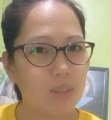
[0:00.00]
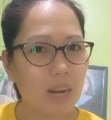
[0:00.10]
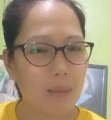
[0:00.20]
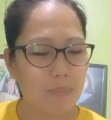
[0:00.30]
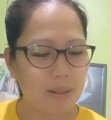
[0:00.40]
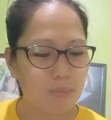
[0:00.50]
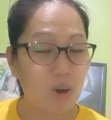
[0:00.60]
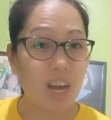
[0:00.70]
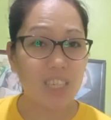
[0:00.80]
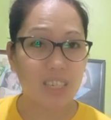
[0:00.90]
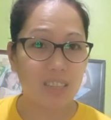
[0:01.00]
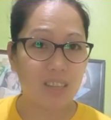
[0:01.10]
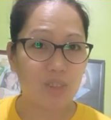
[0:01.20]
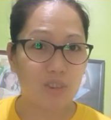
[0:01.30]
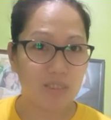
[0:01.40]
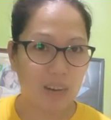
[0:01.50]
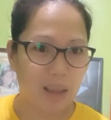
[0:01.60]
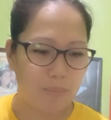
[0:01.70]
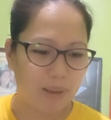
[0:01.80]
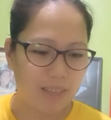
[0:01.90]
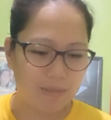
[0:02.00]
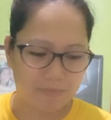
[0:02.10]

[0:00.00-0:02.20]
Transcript: tripod mo, kasya dito yung tripod.